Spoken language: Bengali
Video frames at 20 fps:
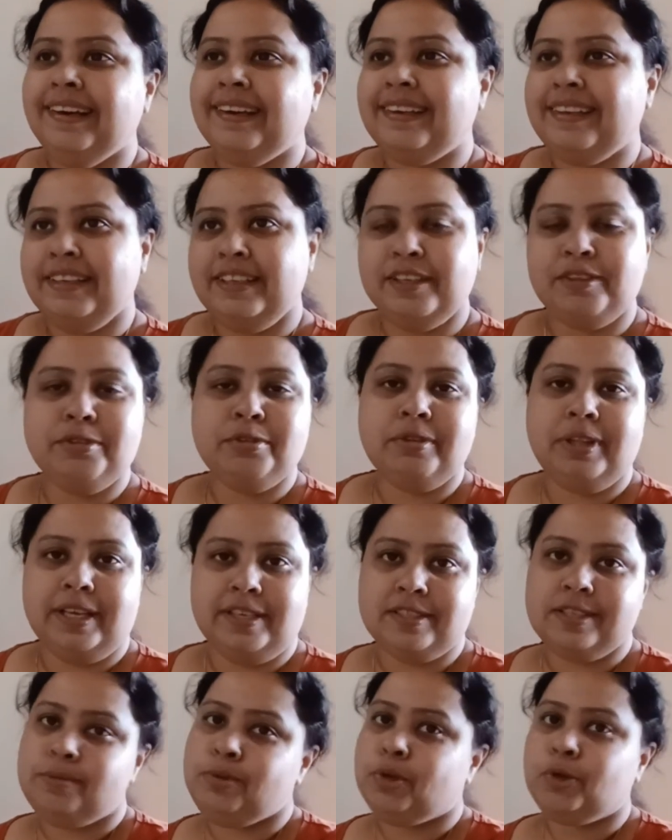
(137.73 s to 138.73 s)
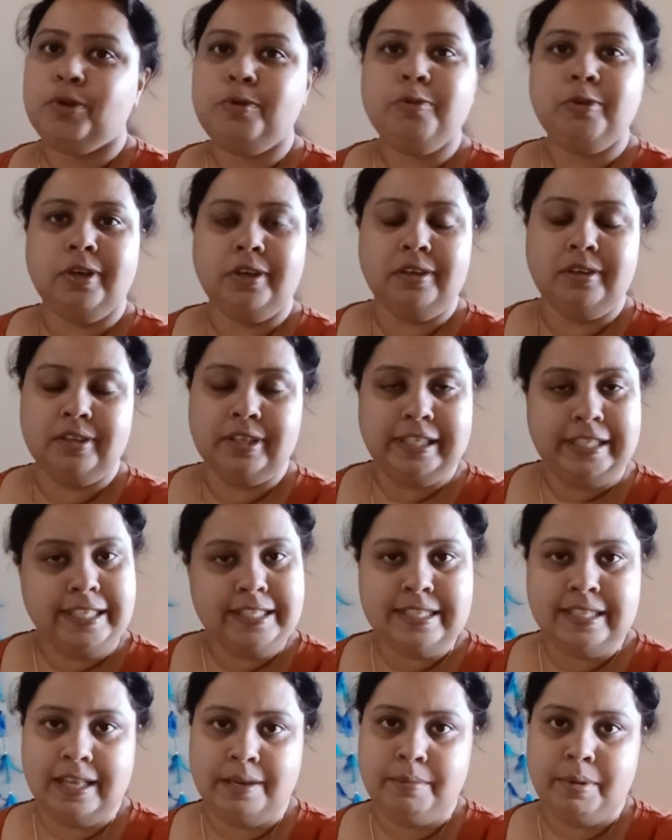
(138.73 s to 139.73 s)
কি জানো তো লাস্ট টাইম যখন
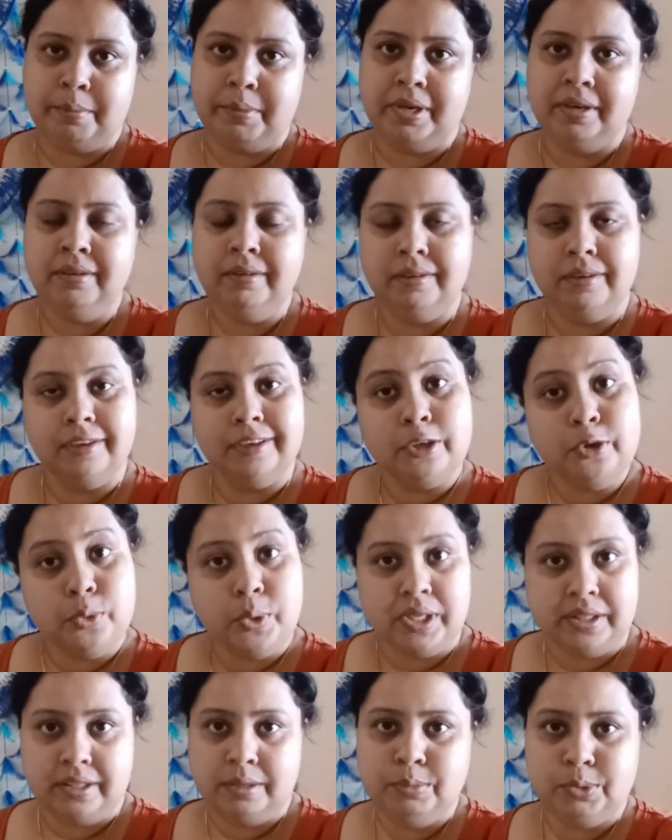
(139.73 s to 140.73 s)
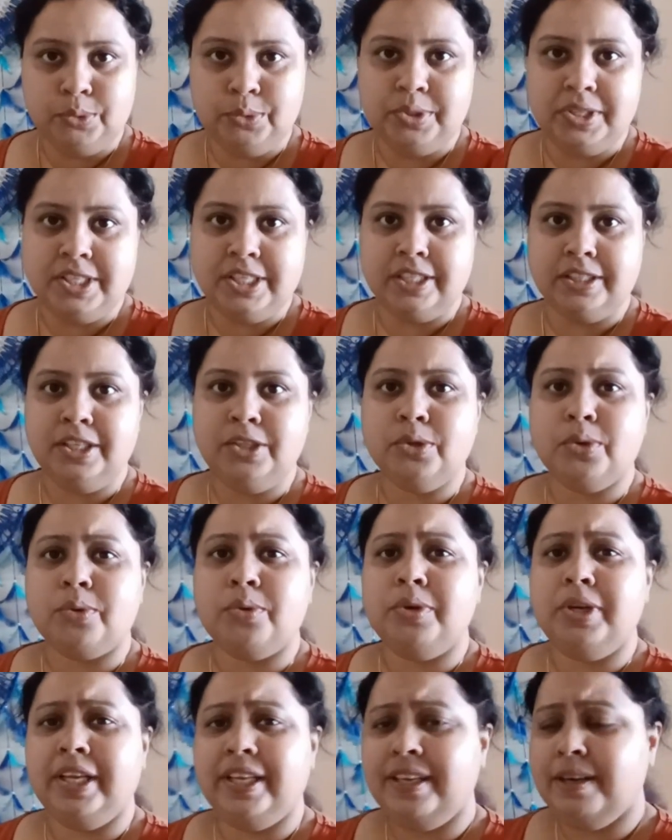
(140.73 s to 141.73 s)
গিয়েছিলাম আমরা গোয়াতে বন্ধুদের সাথে
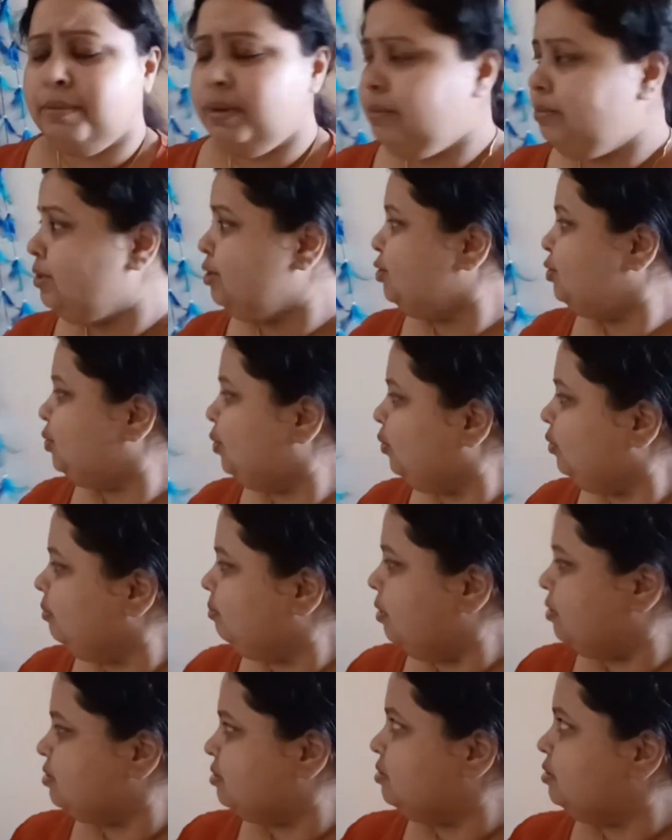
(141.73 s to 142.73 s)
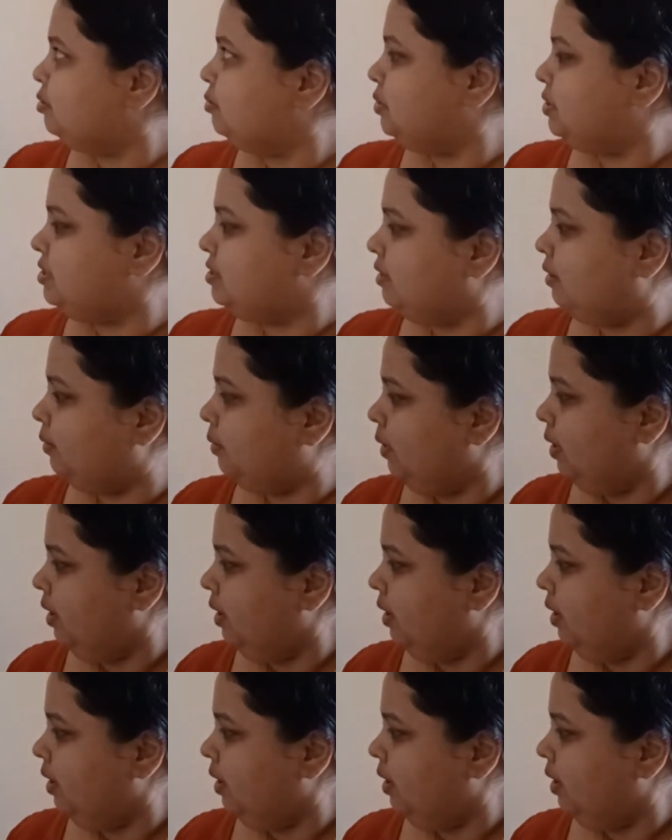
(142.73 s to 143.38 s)
তখন এইটা আমার ভীষণ পছন্দ হয়েছিল